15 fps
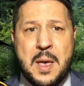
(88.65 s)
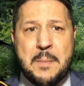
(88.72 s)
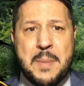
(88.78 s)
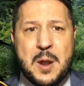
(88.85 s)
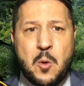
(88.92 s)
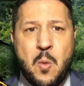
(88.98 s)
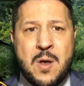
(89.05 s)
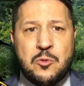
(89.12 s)

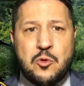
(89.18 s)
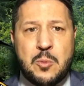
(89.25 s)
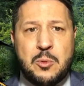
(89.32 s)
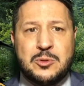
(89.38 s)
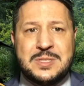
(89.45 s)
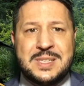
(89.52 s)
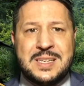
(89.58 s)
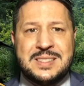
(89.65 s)
per quanto
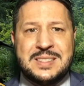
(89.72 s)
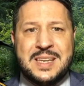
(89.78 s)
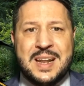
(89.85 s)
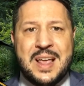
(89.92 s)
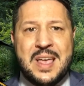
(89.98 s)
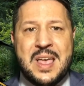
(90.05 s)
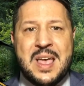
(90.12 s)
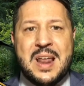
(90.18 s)
possa
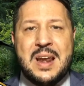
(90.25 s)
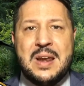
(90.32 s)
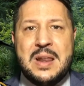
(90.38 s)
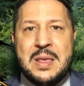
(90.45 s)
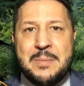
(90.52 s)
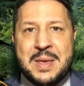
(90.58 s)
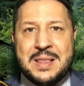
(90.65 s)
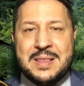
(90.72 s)
essere
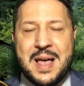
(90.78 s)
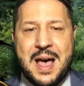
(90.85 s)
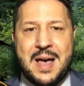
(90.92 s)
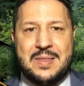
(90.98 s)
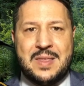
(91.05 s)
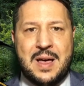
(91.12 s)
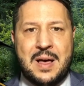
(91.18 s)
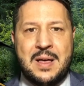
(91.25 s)

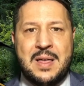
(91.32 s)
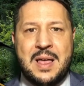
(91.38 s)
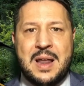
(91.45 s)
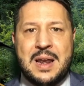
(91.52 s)
limitata